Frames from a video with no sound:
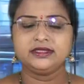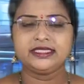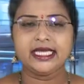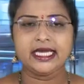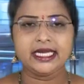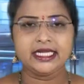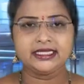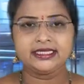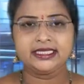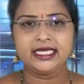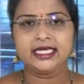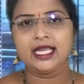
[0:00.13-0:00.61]

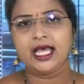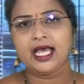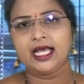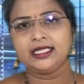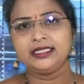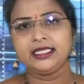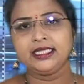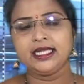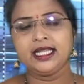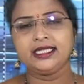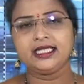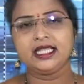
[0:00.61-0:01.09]
జనసేన
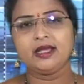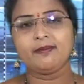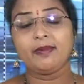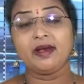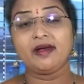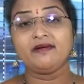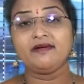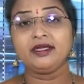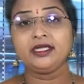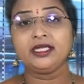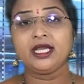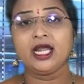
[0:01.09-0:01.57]
అధినేత
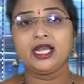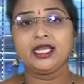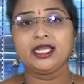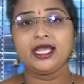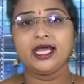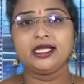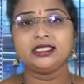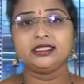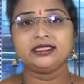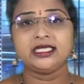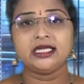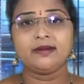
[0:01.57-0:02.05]
పవన్
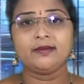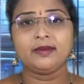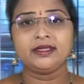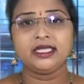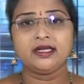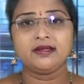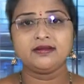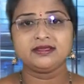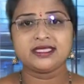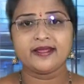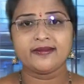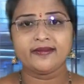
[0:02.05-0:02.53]
కళ్యాణ్
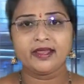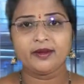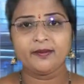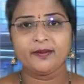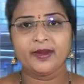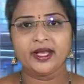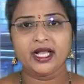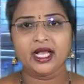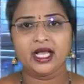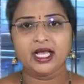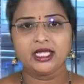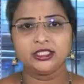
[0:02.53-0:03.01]
జన్మదినం
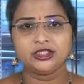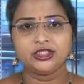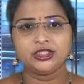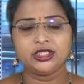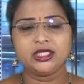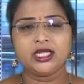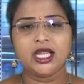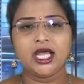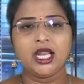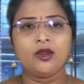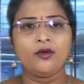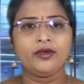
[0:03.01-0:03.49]
సందర్భంగా
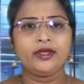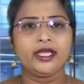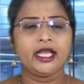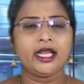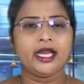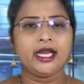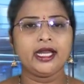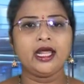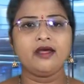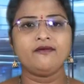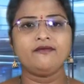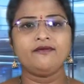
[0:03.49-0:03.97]
జిల్లాలో
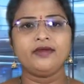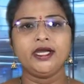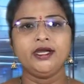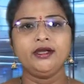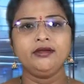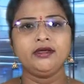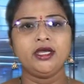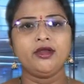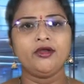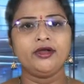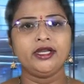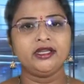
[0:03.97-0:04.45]
ఎక్కడా
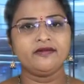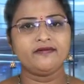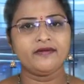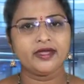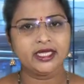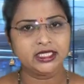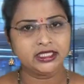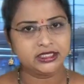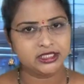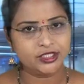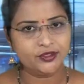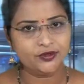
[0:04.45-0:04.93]
వేడుకలు
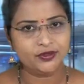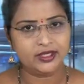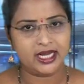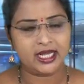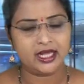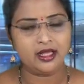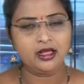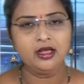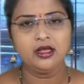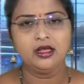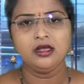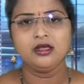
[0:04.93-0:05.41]

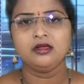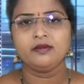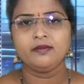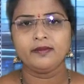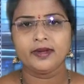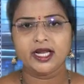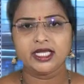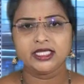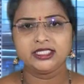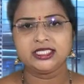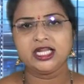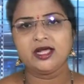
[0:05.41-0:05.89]
నిర్వహించకుండా
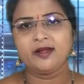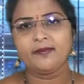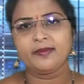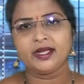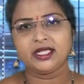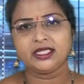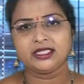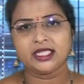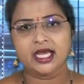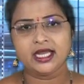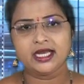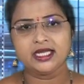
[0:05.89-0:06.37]
ప్రజల
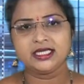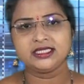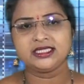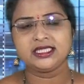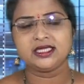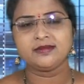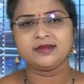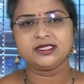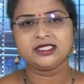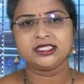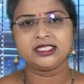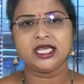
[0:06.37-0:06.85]
ప్రధాన
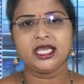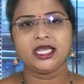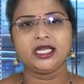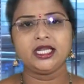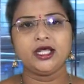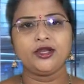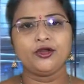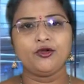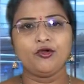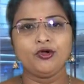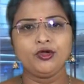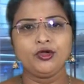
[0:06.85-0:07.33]
సమస్య
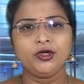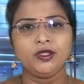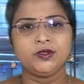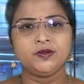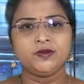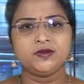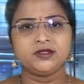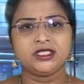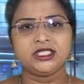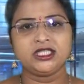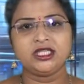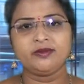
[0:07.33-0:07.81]
అయిన రోడ్ల
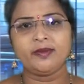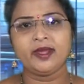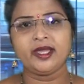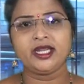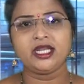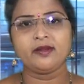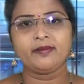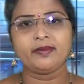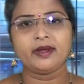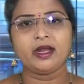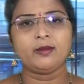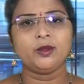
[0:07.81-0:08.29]

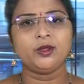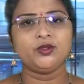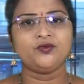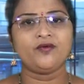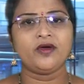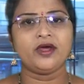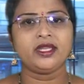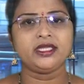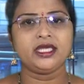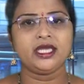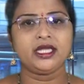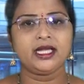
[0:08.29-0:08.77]
దుస్థితిపైన
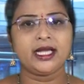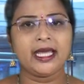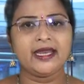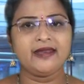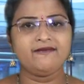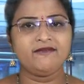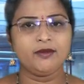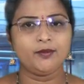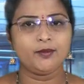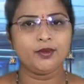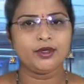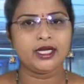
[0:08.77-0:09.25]
ప్రభుత్వానికి
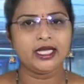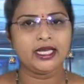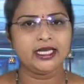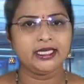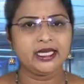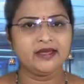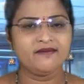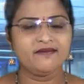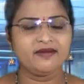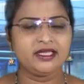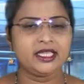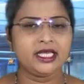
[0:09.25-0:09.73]
కనువిప్పు
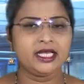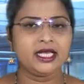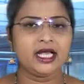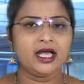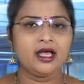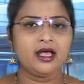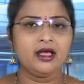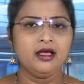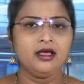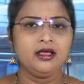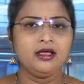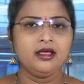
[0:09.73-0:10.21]
కలిగే
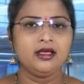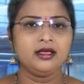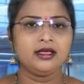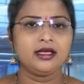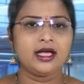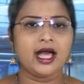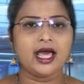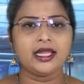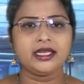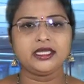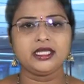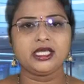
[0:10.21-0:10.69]
విధంగా
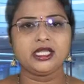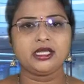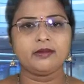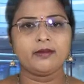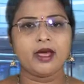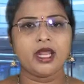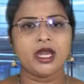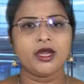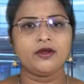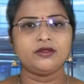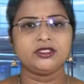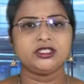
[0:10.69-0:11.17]

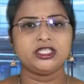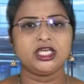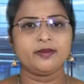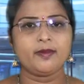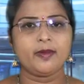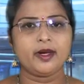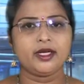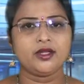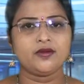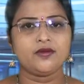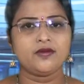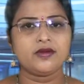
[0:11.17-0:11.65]
కార్యక్రమాలను
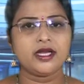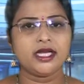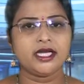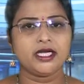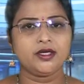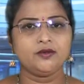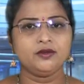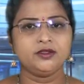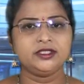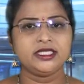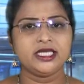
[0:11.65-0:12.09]
చేపట్టనున్నట్లు